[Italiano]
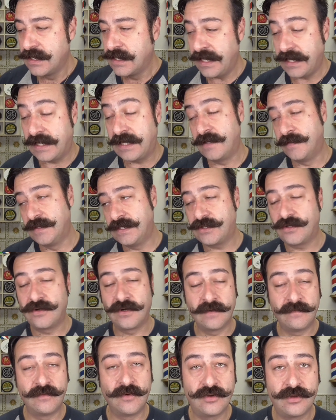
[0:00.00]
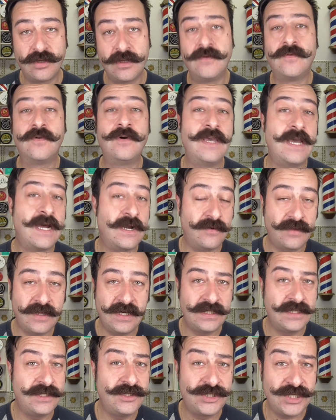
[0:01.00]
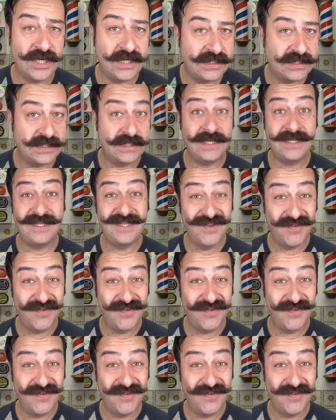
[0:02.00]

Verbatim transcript: e capisco che molti di voi hanno delle esigenze